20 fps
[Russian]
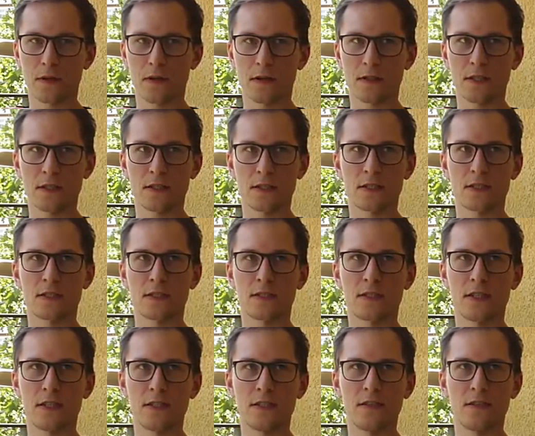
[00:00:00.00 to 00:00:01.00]
где-то с
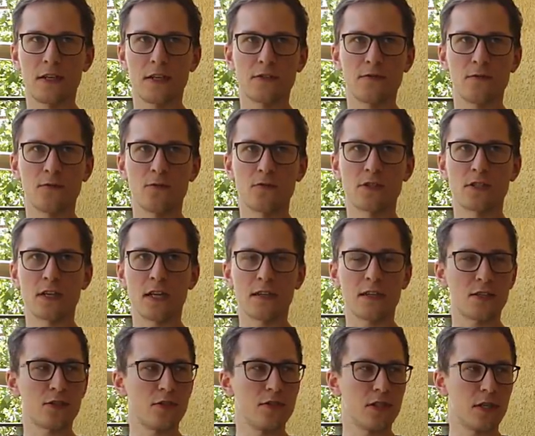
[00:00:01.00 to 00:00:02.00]
середины третьего курса я
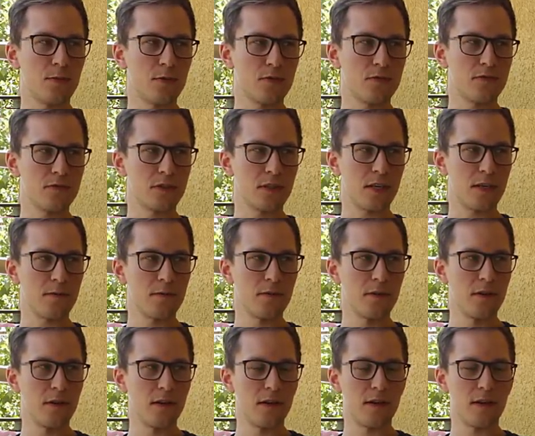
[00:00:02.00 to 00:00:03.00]
нашел работу full time
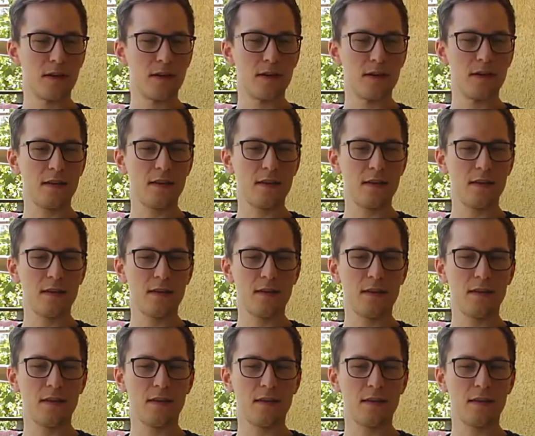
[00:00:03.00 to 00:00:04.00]

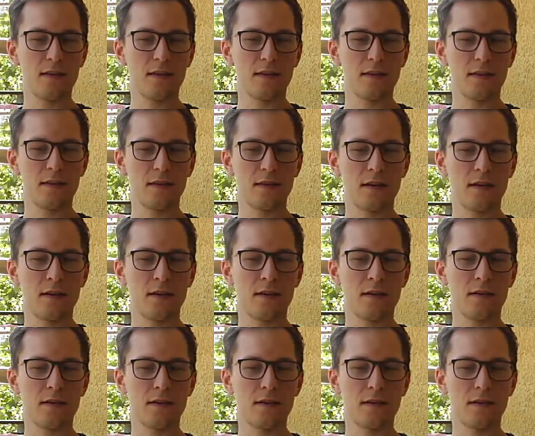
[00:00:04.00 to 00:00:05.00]
и
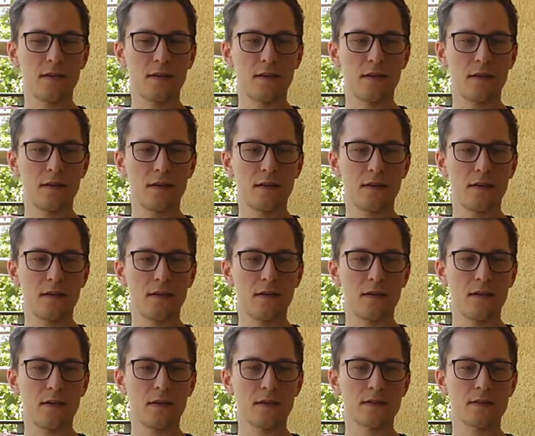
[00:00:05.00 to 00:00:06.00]
я
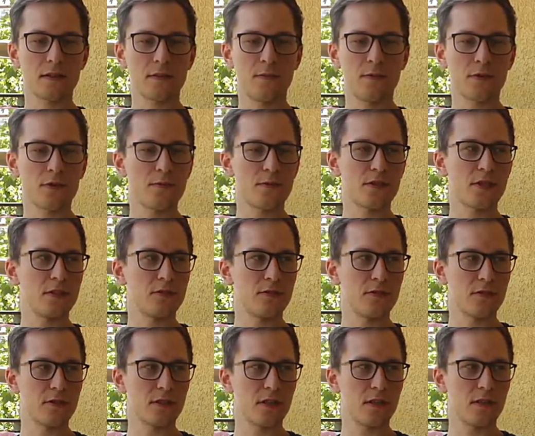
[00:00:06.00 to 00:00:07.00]
а, с тех пор не посещал
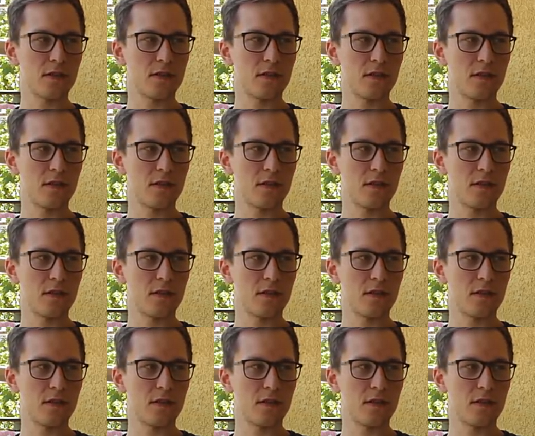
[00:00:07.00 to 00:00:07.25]
университет.